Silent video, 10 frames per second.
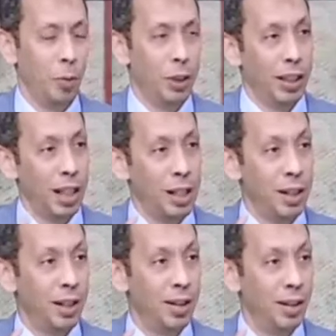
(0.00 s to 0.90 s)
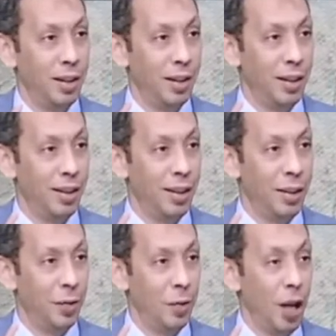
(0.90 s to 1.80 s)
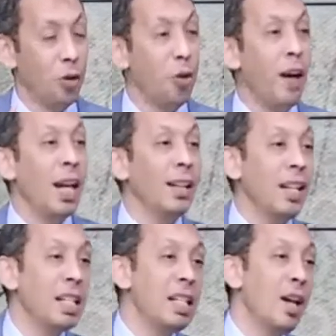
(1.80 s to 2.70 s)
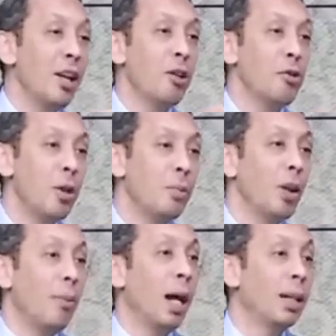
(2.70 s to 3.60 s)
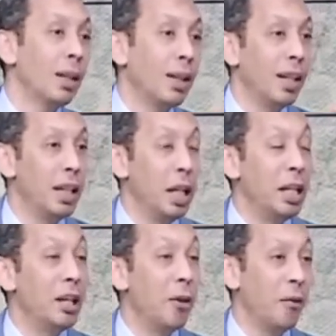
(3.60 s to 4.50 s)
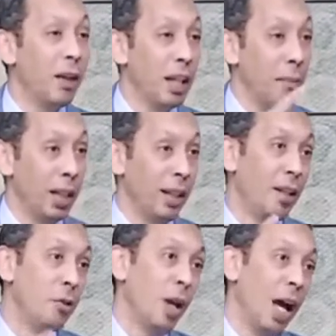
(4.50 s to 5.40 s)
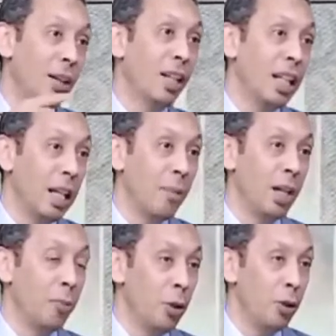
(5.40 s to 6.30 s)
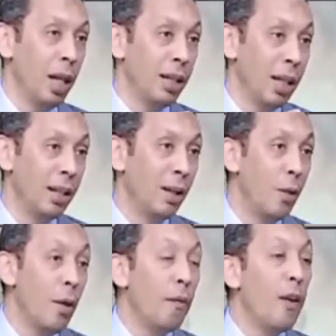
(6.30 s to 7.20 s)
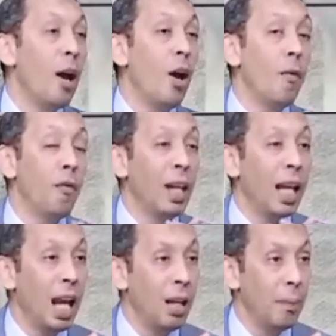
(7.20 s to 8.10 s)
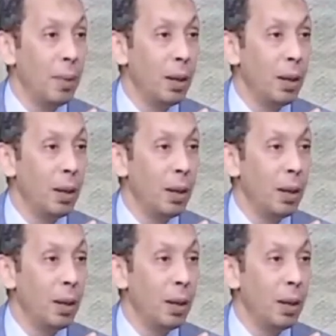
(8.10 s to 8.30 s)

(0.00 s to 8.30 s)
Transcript: لمده ثلاث سنين هنشوف اخر ثلاث سنين هيخلصوا امتى وبعد لان لو رفعت قبل كده انه العقد كده بيجدد ففي الغالب